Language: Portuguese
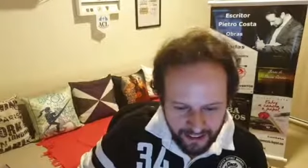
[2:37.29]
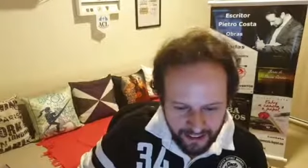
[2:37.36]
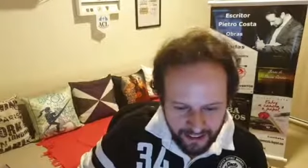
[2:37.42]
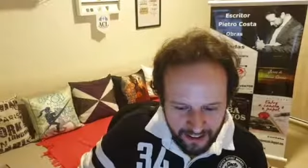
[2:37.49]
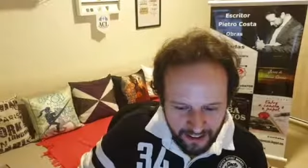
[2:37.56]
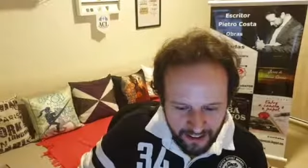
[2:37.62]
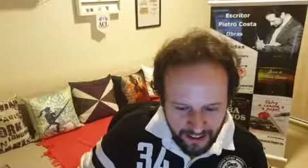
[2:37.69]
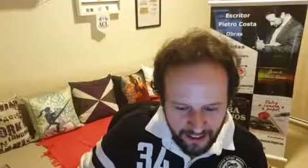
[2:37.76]

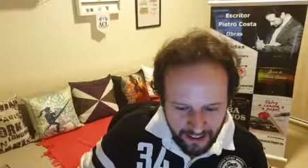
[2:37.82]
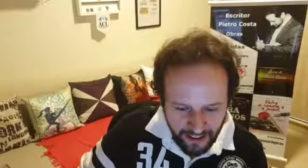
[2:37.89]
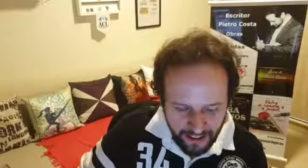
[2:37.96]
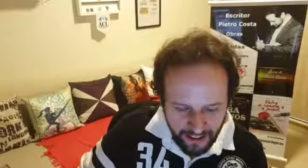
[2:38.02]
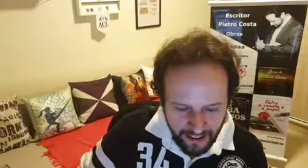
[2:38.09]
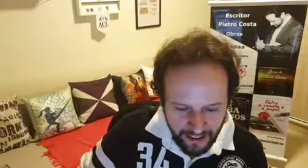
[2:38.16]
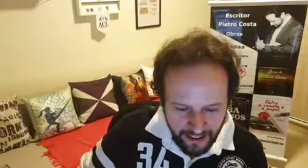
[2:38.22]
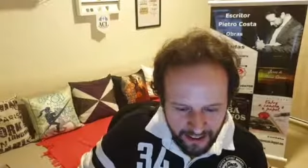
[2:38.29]

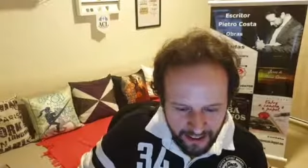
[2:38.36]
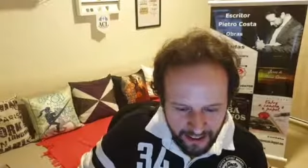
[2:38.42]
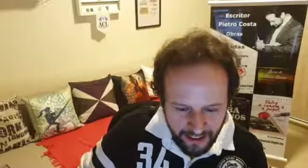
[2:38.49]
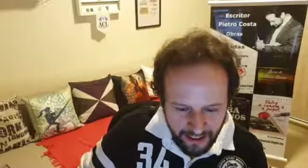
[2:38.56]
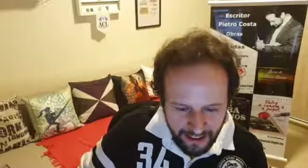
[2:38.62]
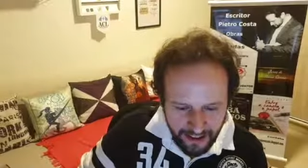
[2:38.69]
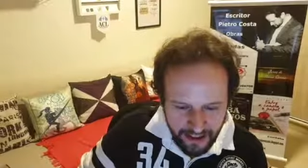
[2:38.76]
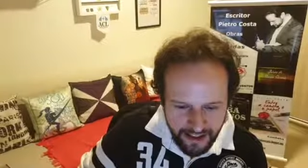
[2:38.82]
é,
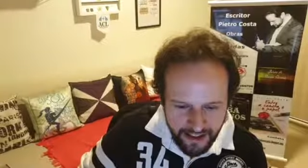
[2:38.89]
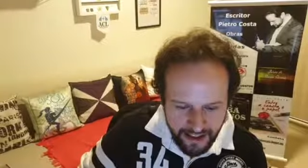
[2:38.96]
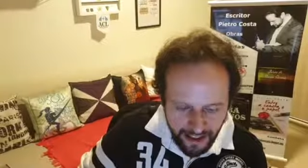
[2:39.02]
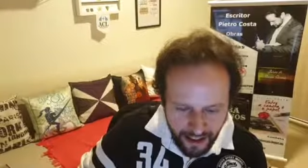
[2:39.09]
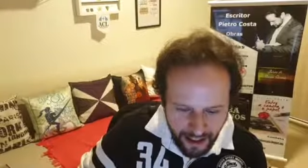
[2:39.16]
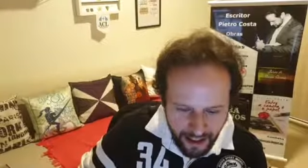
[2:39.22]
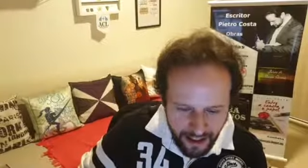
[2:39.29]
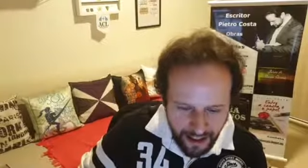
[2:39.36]
aquele
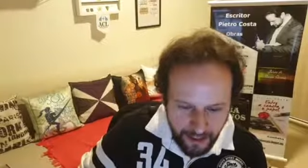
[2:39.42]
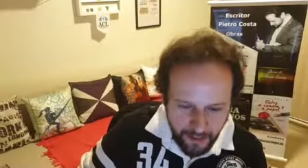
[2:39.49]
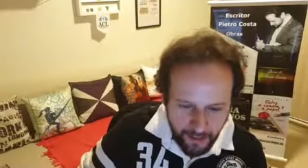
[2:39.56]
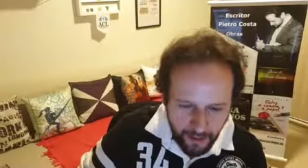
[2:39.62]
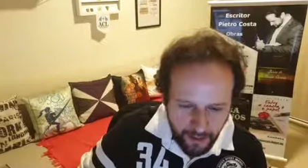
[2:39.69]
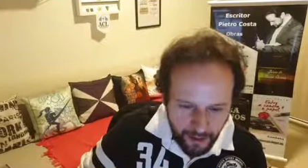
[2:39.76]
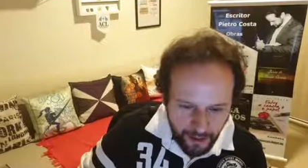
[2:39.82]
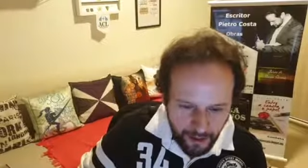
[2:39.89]

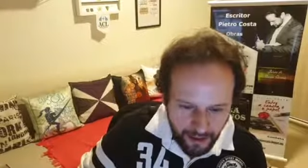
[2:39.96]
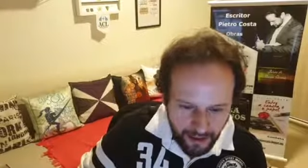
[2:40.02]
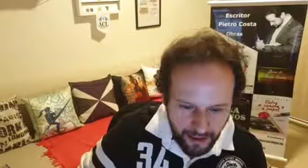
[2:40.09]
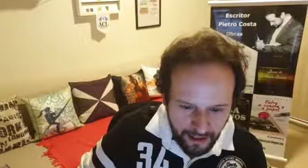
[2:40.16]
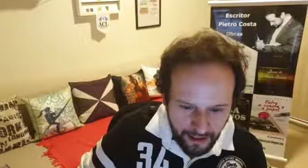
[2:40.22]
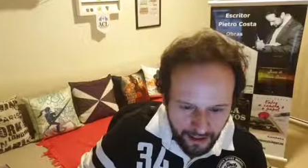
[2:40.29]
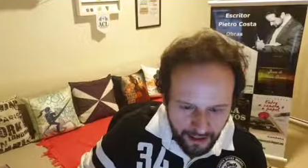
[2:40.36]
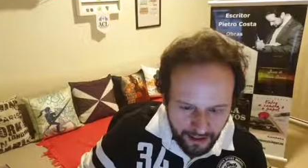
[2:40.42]
desânimo,
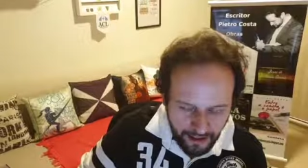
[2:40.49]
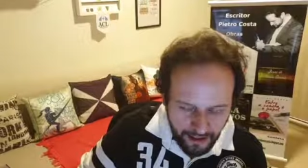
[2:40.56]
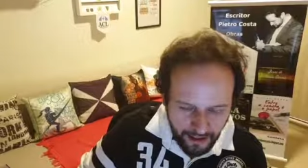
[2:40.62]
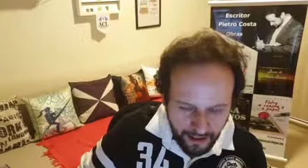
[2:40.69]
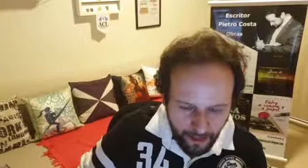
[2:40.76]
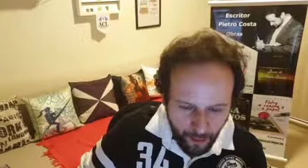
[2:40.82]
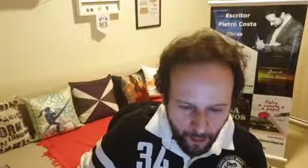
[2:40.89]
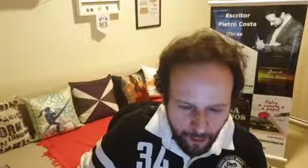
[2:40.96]
aquela
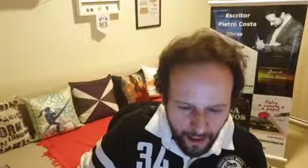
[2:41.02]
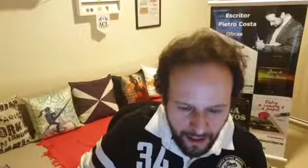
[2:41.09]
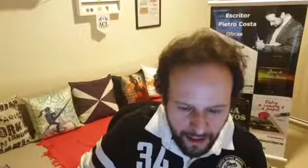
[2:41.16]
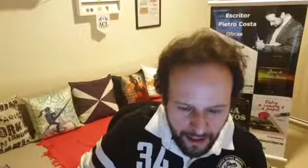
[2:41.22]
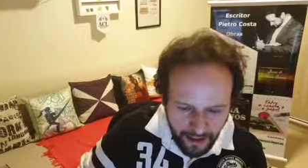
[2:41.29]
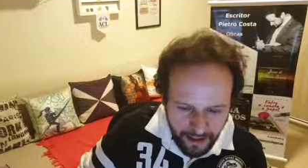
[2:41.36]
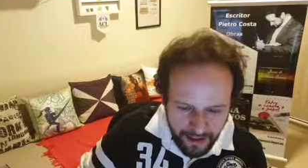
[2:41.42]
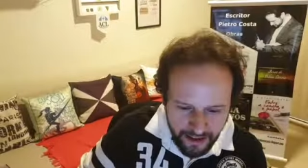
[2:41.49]

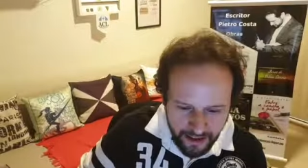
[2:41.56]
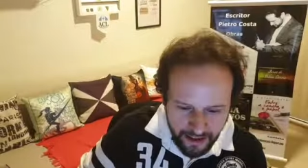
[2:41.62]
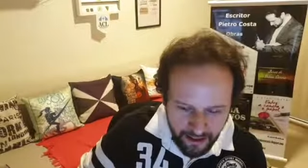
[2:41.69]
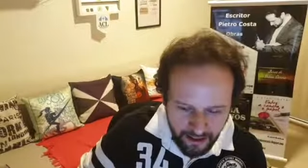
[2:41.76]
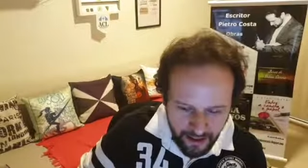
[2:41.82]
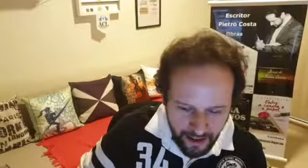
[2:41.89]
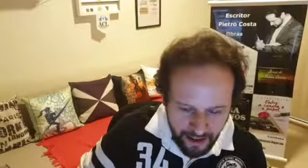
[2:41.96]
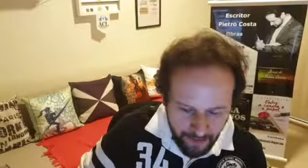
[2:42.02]
cobrança,
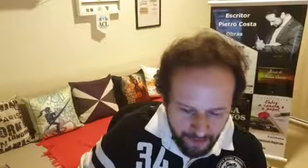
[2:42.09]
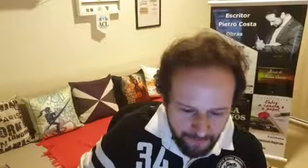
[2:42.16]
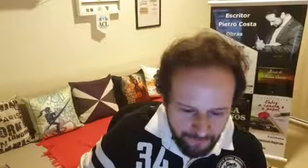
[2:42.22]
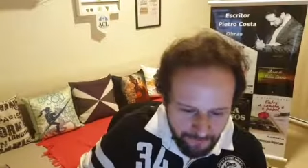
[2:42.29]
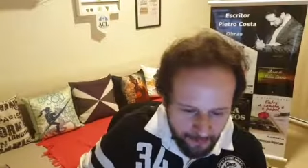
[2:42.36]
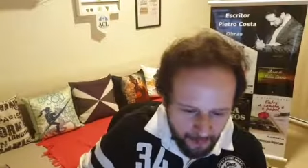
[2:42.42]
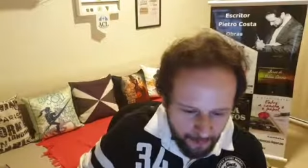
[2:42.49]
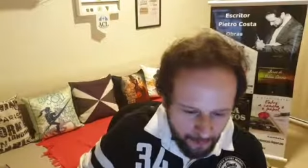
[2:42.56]
enfim,
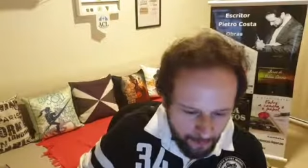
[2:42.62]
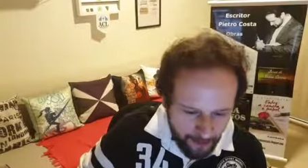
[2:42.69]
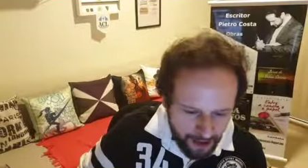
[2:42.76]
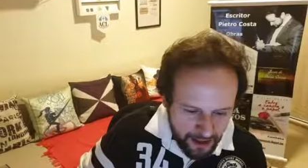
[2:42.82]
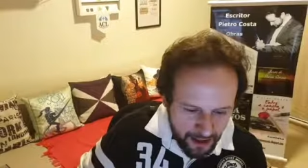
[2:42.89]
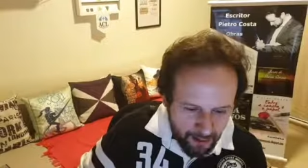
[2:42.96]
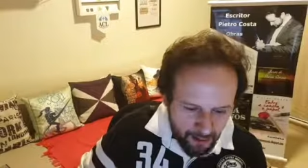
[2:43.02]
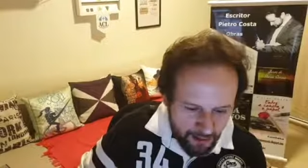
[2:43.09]
para
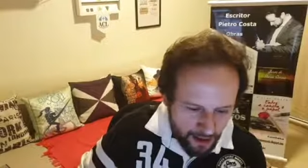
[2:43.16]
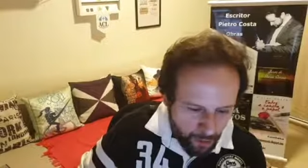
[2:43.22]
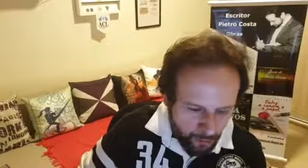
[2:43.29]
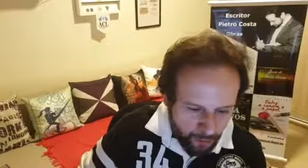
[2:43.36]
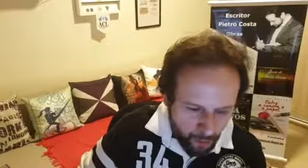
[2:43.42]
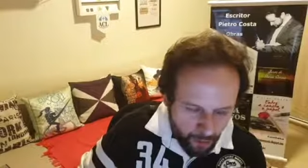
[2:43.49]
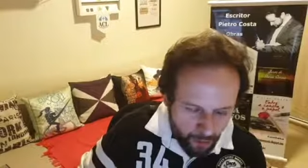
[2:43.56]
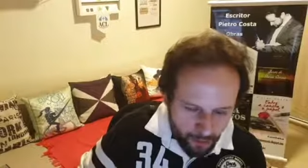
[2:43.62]
desanuviar um
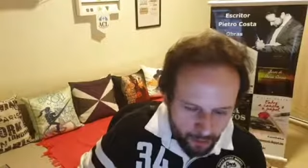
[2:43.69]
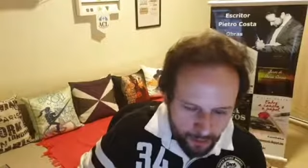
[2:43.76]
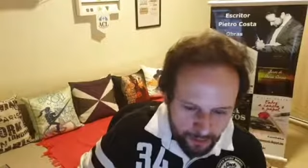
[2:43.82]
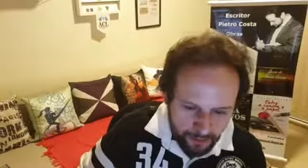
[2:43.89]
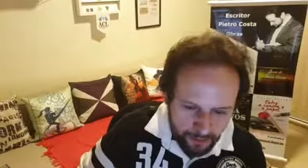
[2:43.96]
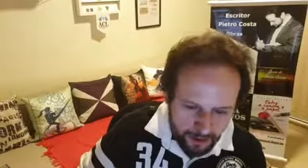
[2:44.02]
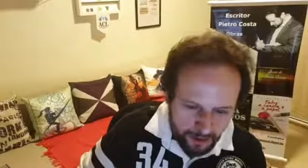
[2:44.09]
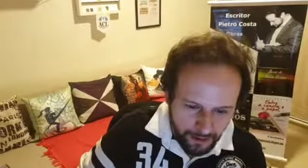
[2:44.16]
pouco,
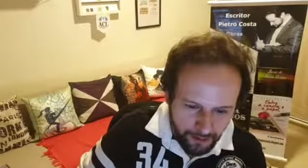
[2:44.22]
né?